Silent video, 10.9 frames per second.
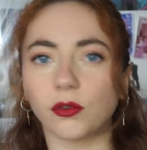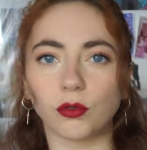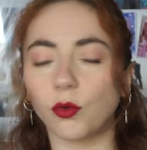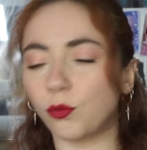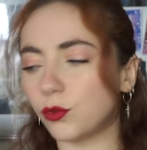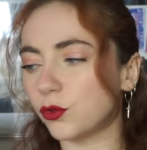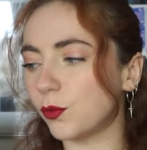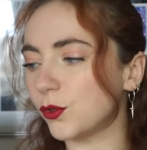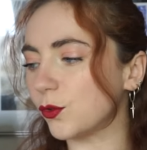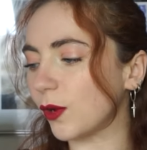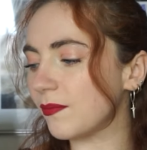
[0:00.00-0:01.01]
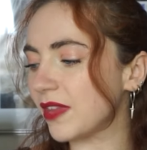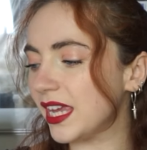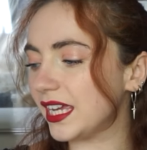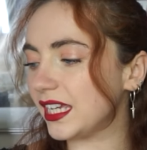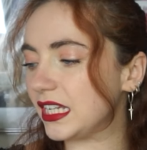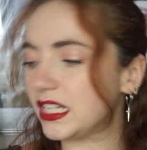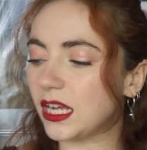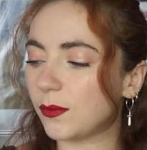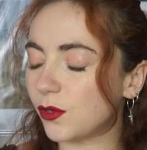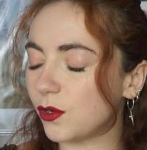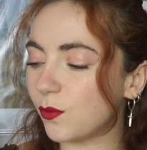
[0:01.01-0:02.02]
en ont le plus besoin. Et j'ai
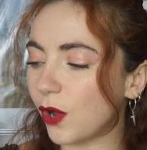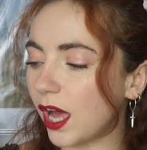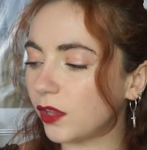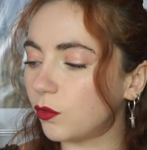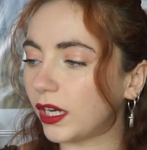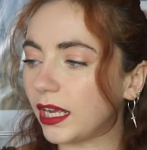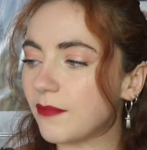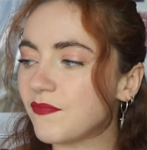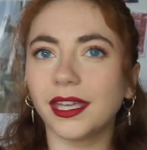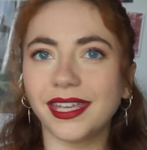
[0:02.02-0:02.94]
absolument adoré.